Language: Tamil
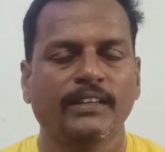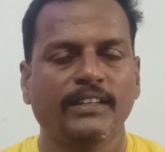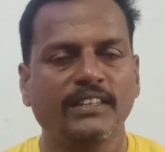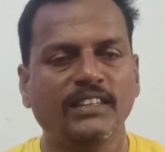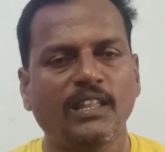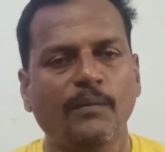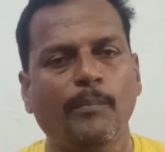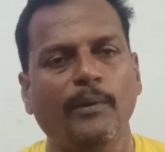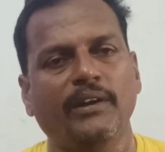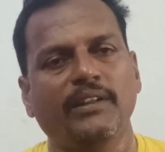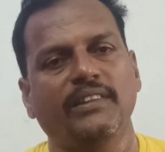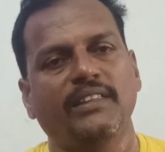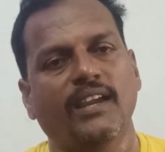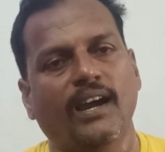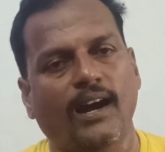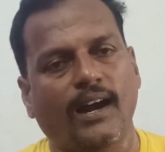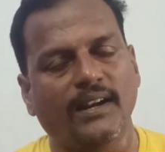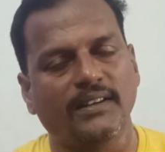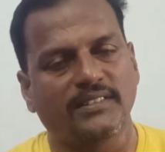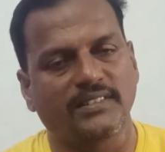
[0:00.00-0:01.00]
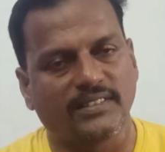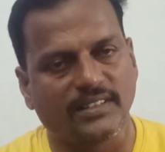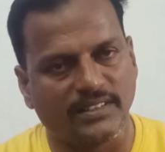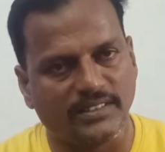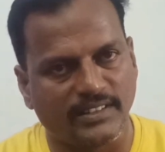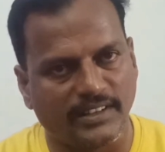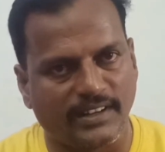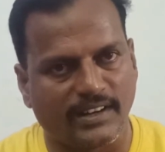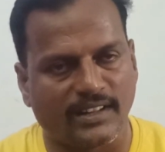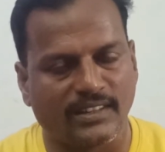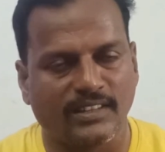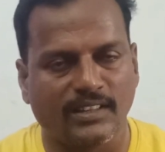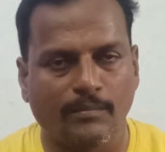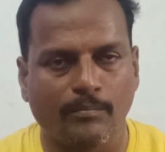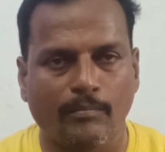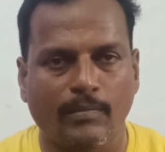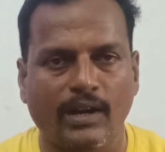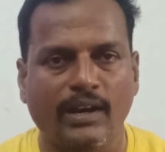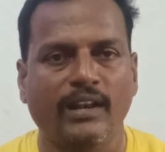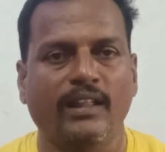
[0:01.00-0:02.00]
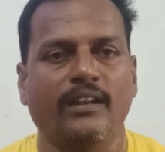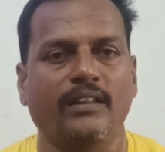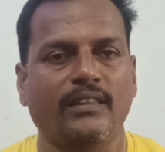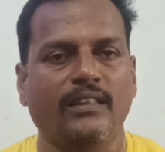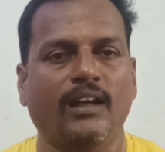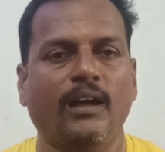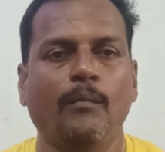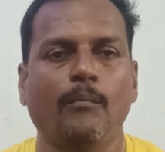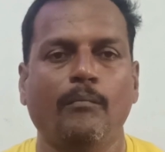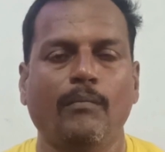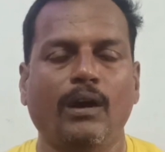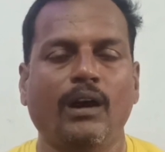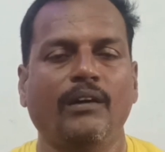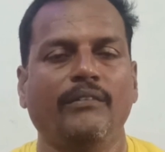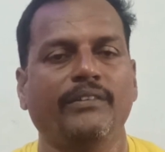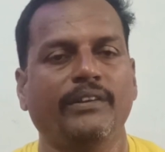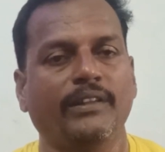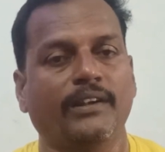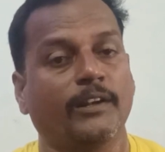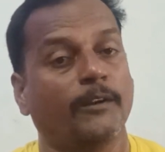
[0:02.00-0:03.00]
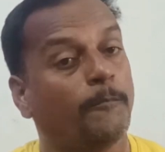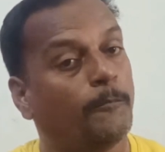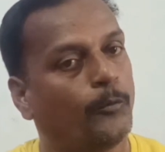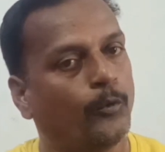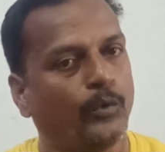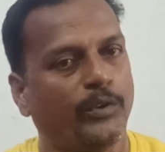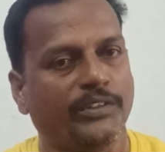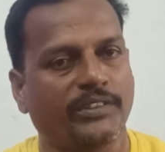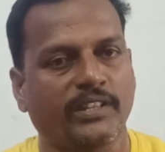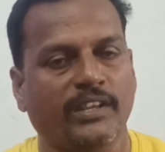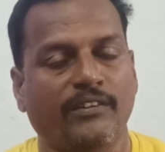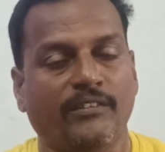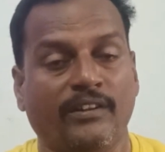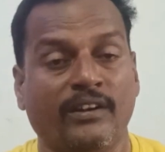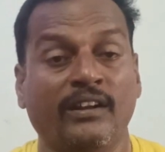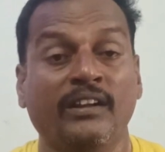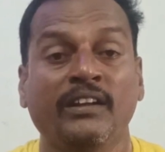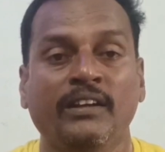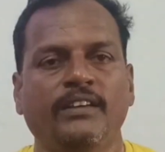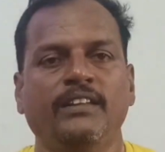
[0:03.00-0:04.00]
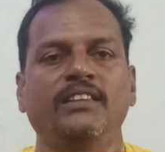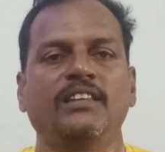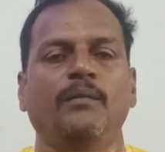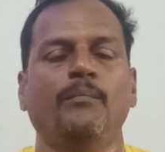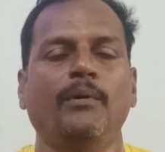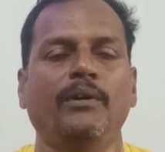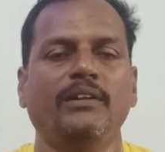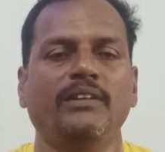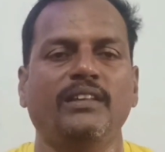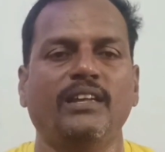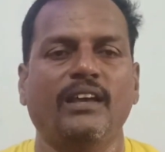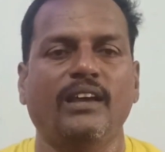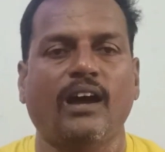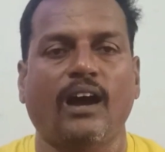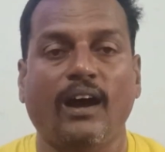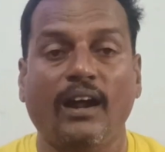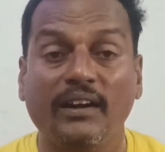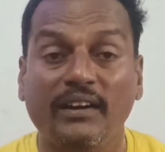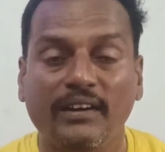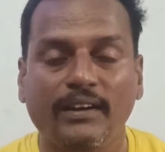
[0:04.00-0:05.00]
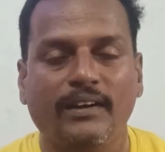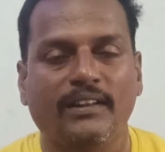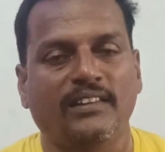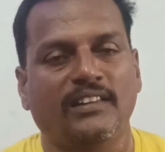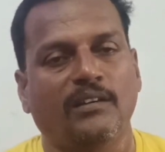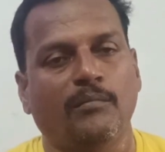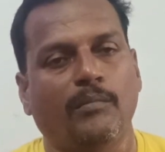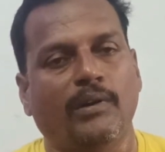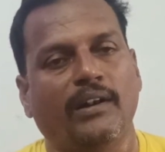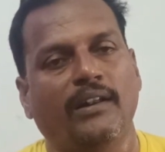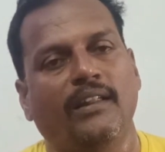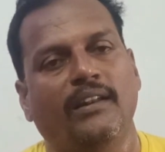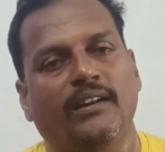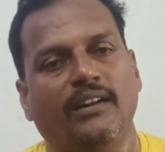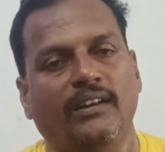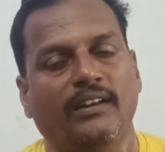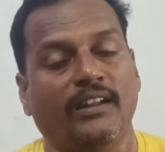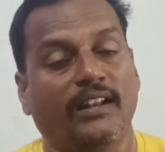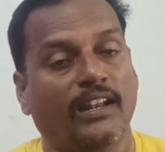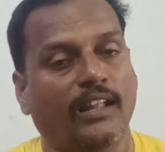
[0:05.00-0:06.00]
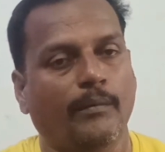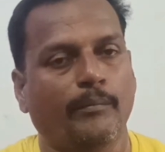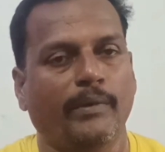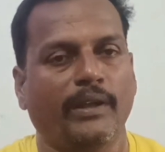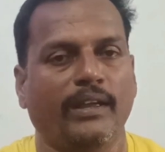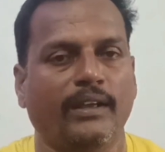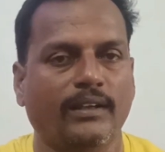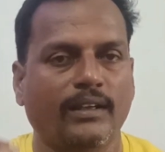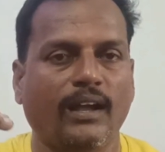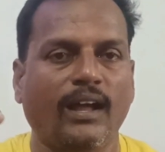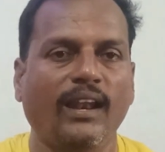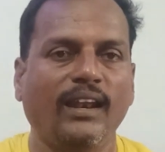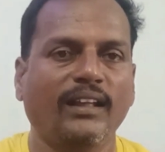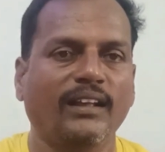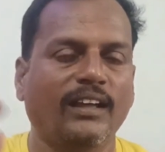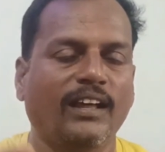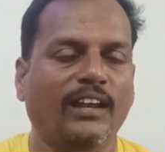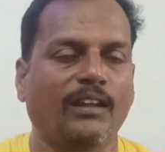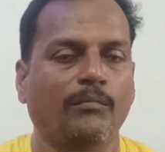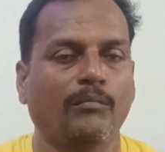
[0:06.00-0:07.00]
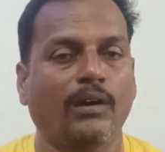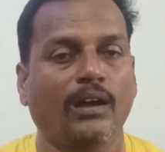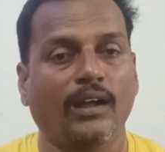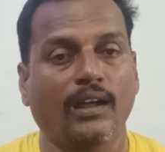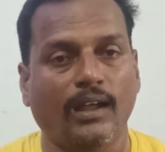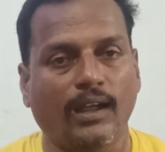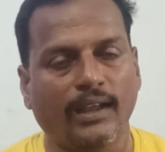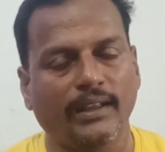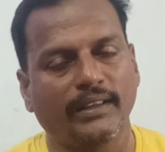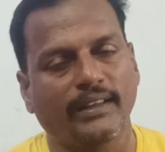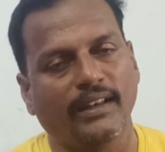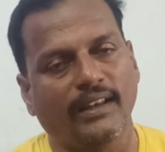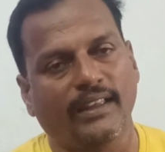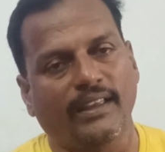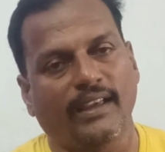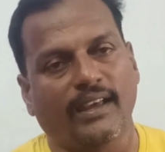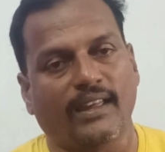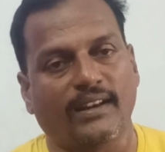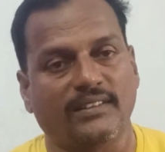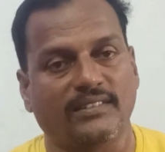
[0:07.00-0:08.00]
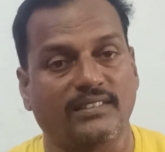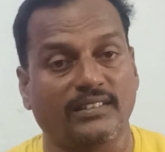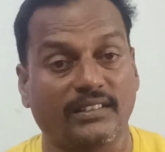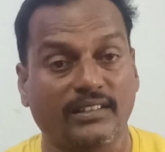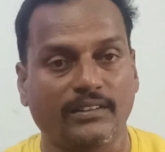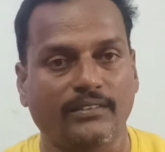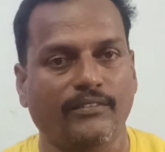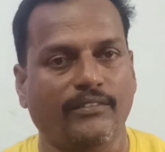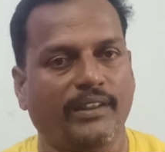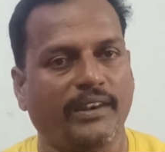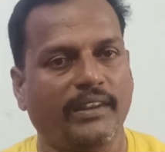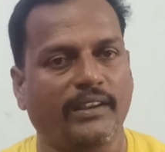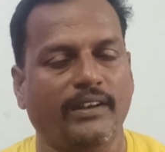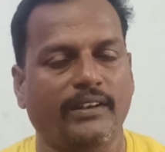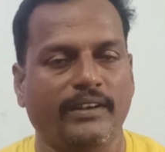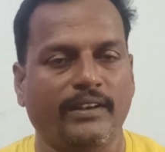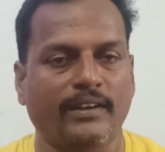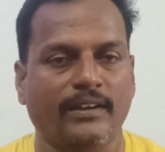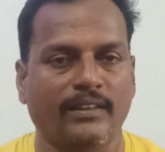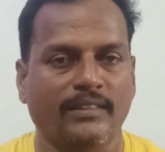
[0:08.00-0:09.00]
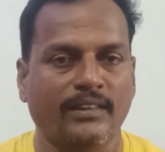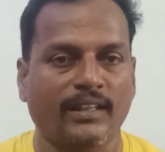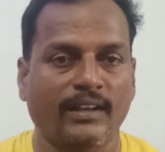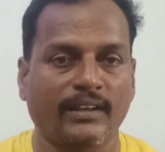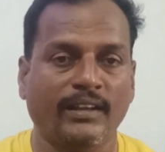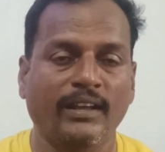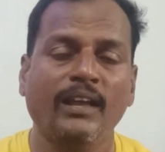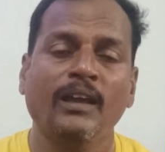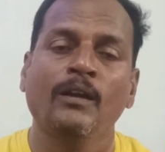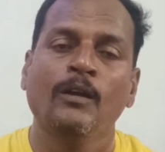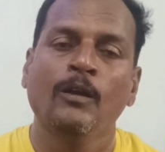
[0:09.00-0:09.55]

இந்த பகுதியை ஆட்சி செஞ்சுக்கிட்டு இருந்த மன்னர் தான் மாவீரன் பூலித்தேவர் இந்த பகுதியை ஆண்டுகிட்டு இருந்த மன்னர்கள் எல்லாமே காலங்காலமாக ஆங்கிலேய அரசுக்கு வரி கட்டிக்கிட்டு இருந்தாங்க